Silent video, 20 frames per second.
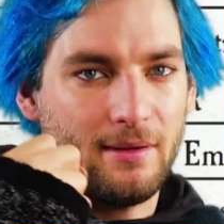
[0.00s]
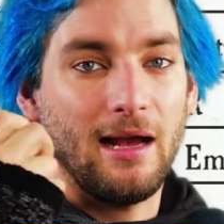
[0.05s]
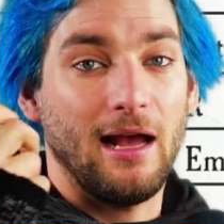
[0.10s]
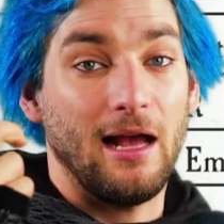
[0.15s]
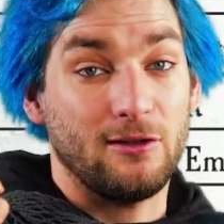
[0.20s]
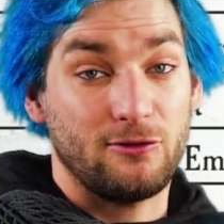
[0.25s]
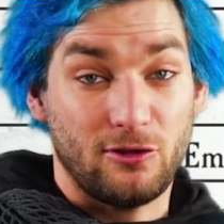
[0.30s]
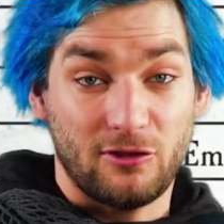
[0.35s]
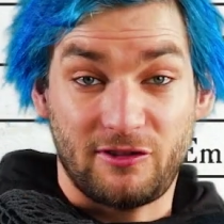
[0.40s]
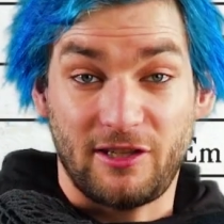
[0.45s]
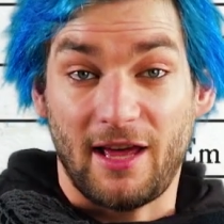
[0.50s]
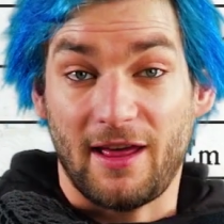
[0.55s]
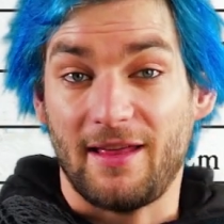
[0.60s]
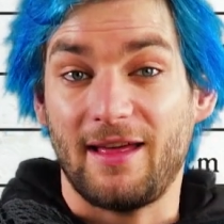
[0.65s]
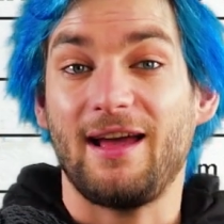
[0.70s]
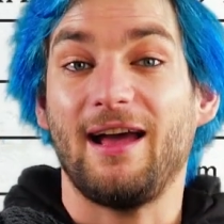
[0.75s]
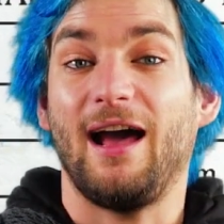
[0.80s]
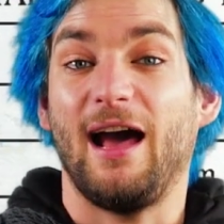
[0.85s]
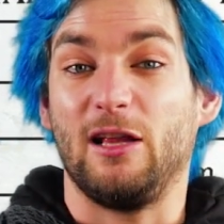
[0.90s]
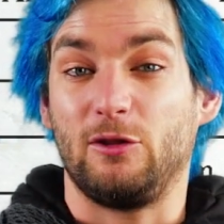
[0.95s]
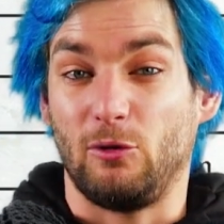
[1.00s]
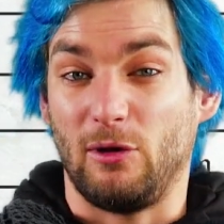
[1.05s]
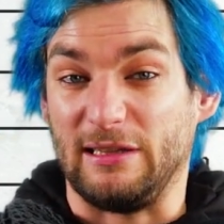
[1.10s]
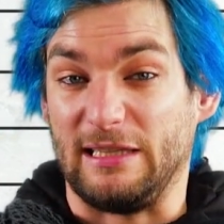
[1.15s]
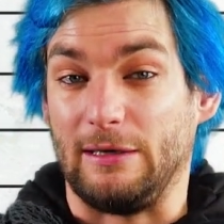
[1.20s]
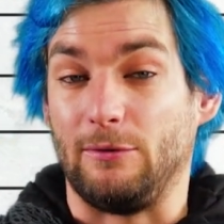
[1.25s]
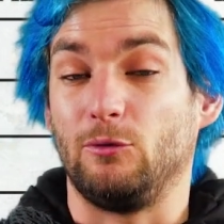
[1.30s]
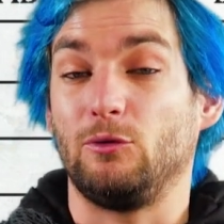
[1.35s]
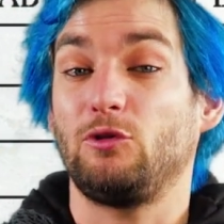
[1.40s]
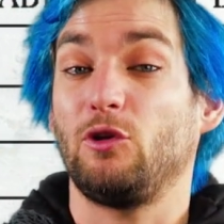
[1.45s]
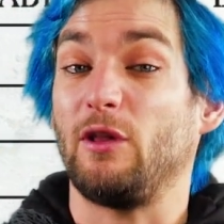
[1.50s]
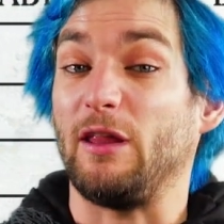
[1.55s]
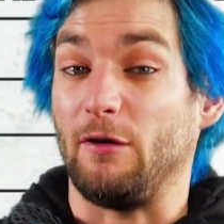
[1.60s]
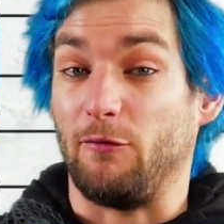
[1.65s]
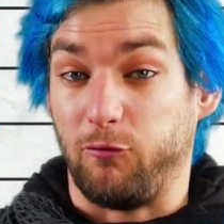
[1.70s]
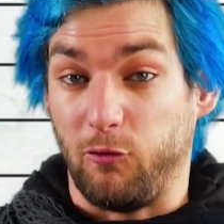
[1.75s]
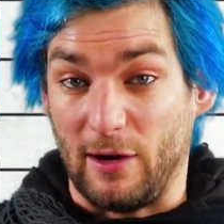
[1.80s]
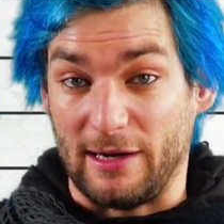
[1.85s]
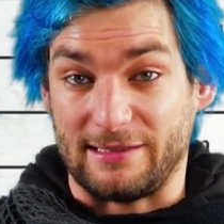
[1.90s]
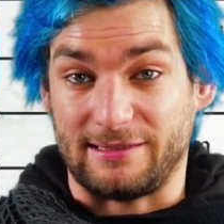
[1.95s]
asociada a tu atributo de
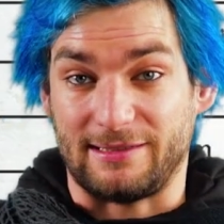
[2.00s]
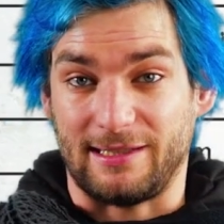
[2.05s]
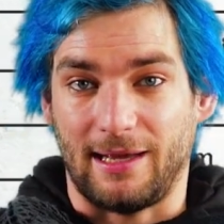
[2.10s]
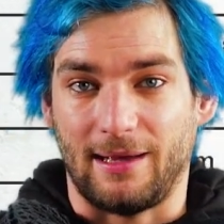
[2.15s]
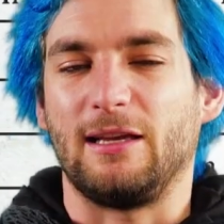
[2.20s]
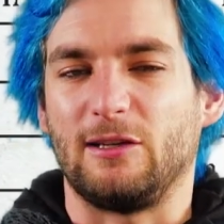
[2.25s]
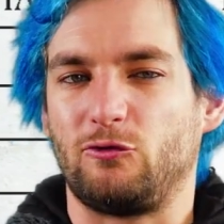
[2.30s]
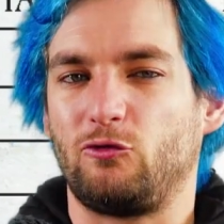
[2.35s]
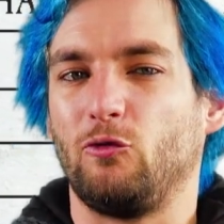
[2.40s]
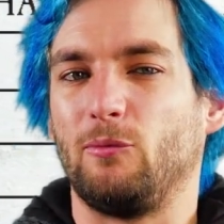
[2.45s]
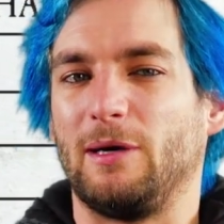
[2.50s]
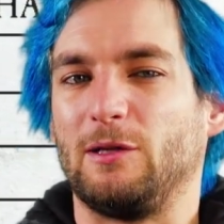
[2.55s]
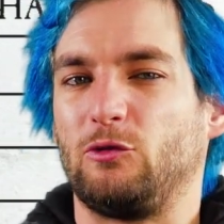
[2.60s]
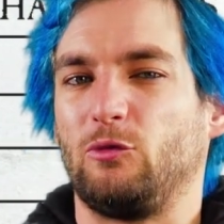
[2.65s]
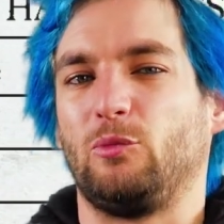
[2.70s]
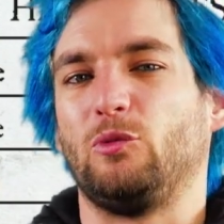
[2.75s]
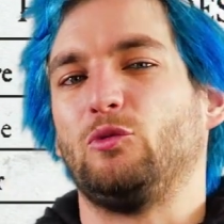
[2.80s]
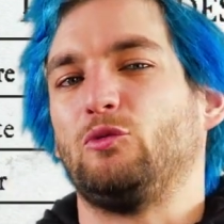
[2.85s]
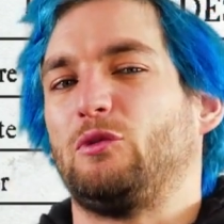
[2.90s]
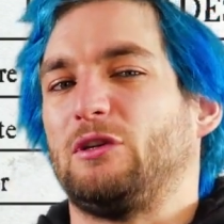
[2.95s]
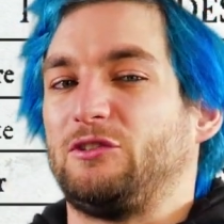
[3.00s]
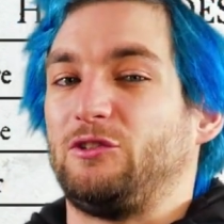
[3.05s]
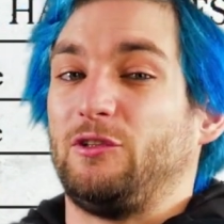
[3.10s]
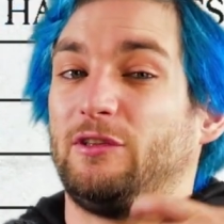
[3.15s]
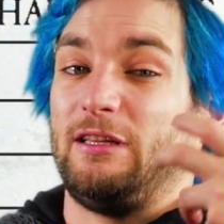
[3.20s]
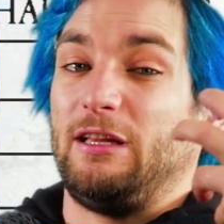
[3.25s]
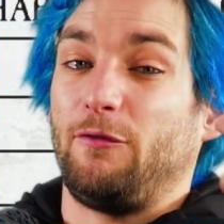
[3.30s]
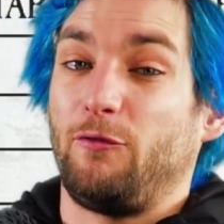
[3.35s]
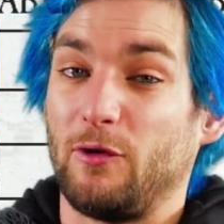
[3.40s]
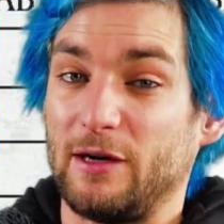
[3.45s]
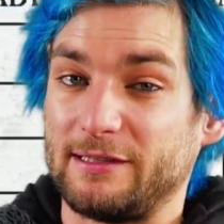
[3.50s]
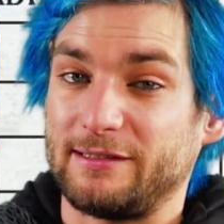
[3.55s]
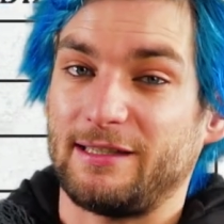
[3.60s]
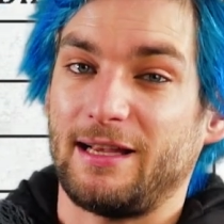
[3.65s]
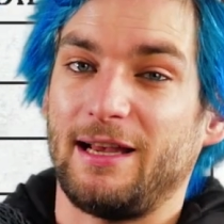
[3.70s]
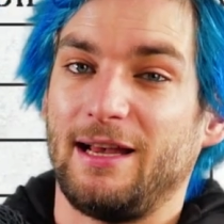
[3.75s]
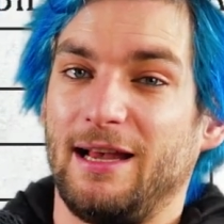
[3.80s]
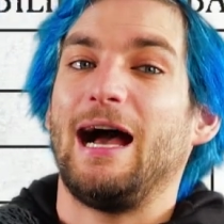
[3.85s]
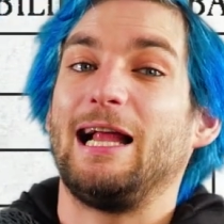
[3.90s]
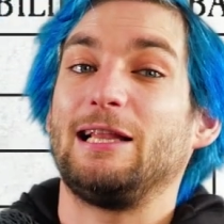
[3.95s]
fuerza, que suma tu puntuación de
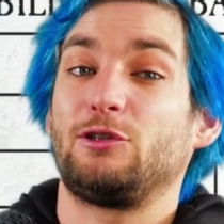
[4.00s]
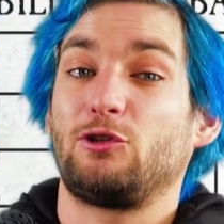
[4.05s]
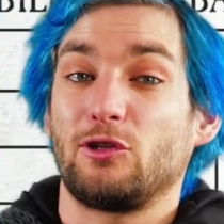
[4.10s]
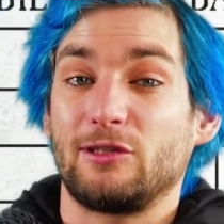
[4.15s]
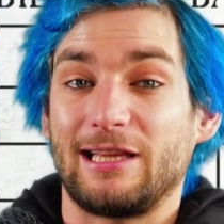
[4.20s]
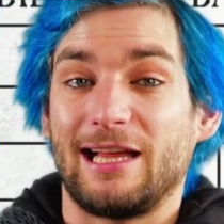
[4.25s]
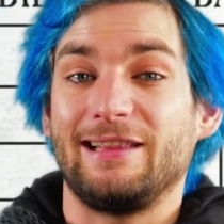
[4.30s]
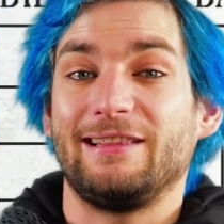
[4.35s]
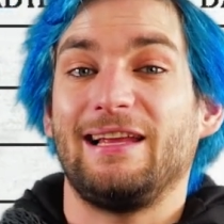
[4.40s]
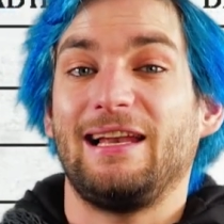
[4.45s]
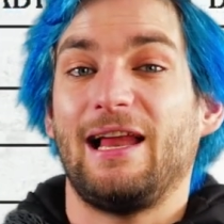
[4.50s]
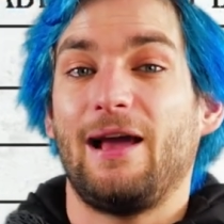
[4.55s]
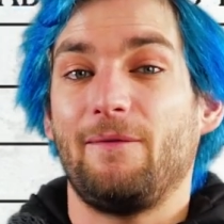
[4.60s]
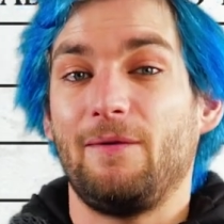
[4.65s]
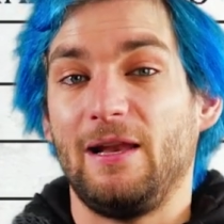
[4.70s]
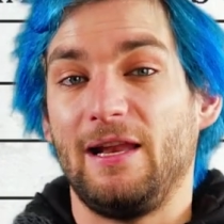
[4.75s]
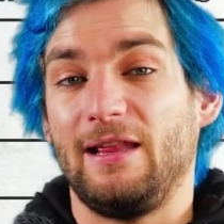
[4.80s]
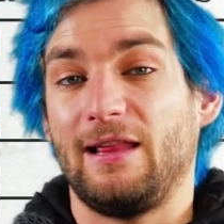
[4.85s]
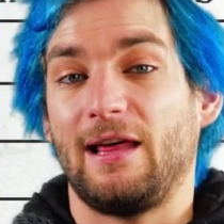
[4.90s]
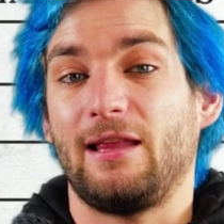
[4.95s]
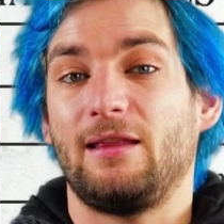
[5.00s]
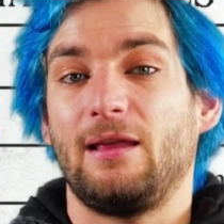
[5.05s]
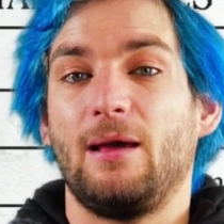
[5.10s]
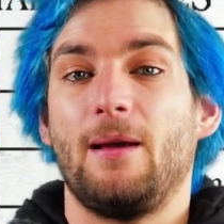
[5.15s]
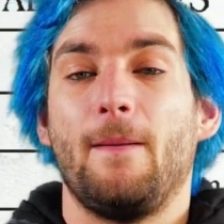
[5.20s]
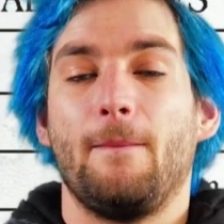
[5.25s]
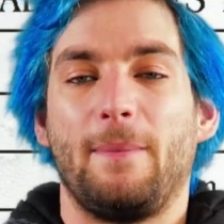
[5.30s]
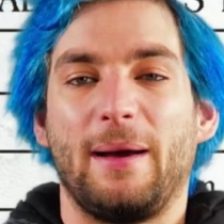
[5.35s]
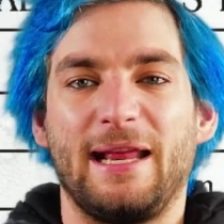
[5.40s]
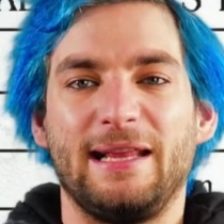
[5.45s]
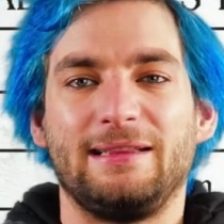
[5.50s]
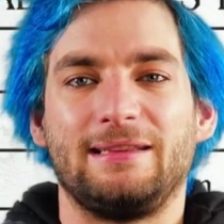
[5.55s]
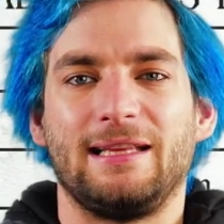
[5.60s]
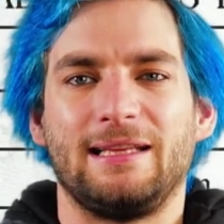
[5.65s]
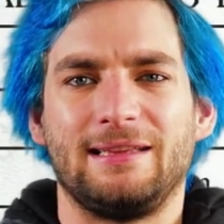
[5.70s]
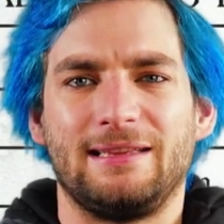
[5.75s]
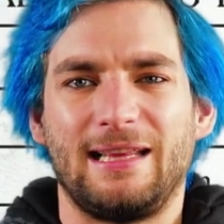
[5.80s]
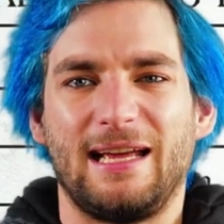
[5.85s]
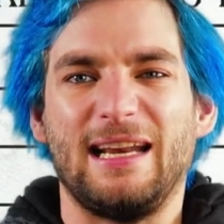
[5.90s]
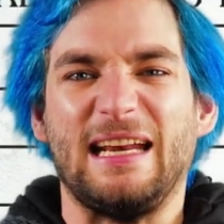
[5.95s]
fuerza al total de la habilidad para
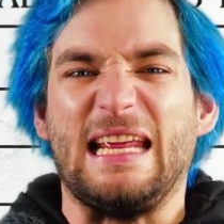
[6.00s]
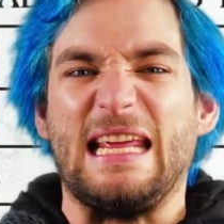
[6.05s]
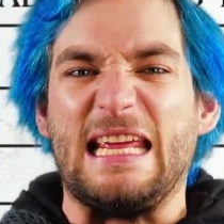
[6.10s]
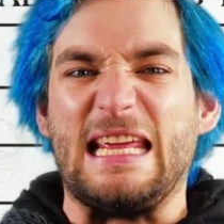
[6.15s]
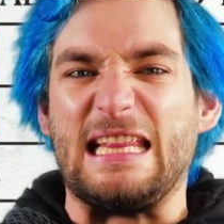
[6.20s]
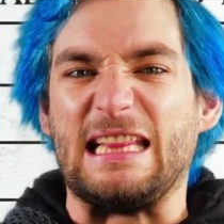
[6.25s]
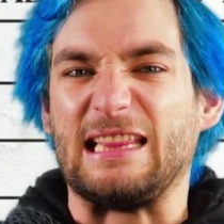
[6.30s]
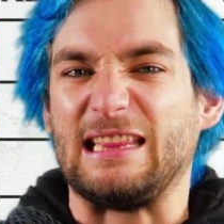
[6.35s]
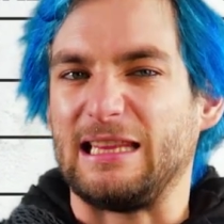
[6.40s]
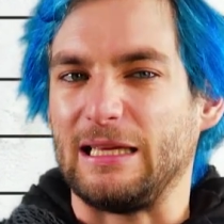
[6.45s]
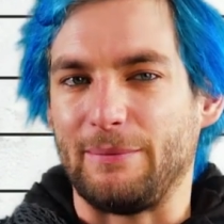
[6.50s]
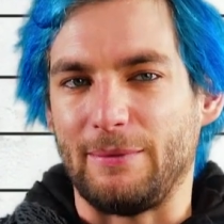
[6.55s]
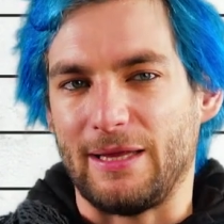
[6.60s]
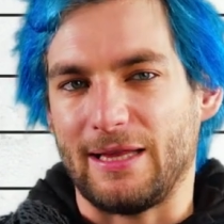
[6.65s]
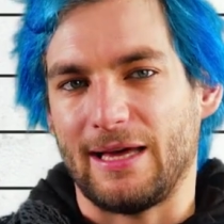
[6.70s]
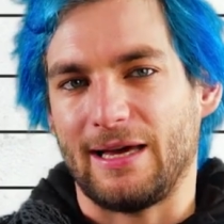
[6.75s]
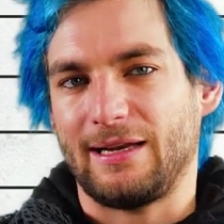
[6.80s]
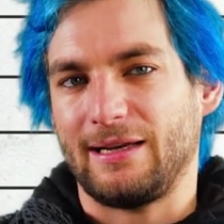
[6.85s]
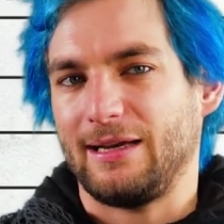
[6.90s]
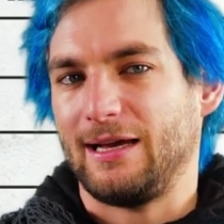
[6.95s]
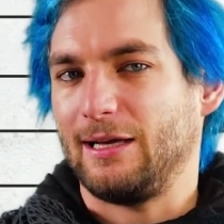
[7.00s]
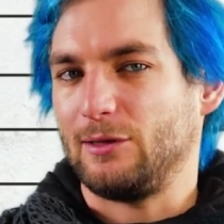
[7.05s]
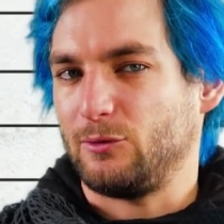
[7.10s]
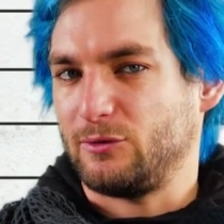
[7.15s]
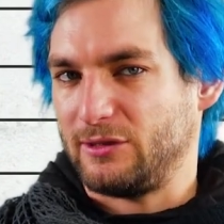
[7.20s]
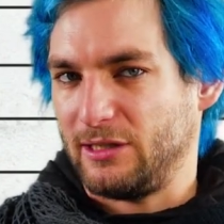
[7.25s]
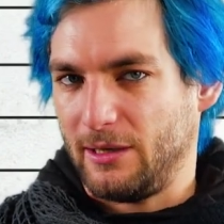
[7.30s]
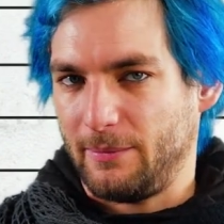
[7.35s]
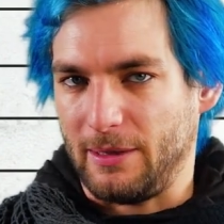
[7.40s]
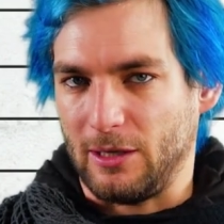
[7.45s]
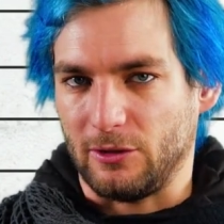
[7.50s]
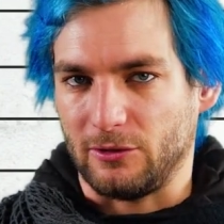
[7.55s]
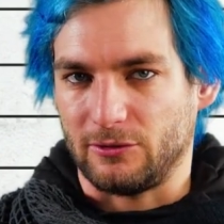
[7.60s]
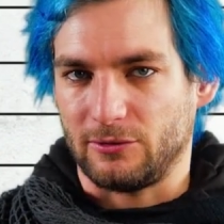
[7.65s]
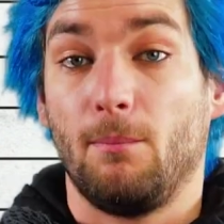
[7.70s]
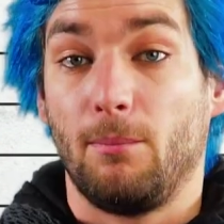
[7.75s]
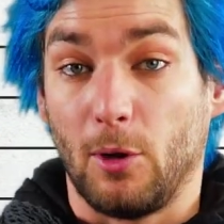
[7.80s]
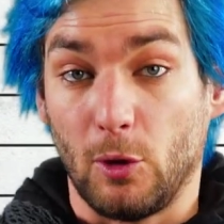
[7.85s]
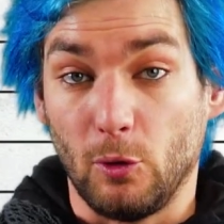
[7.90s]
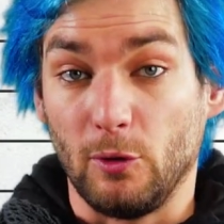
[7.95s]
intentar intimidar a tus
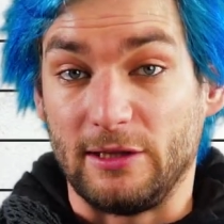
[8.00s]
enemigos. Por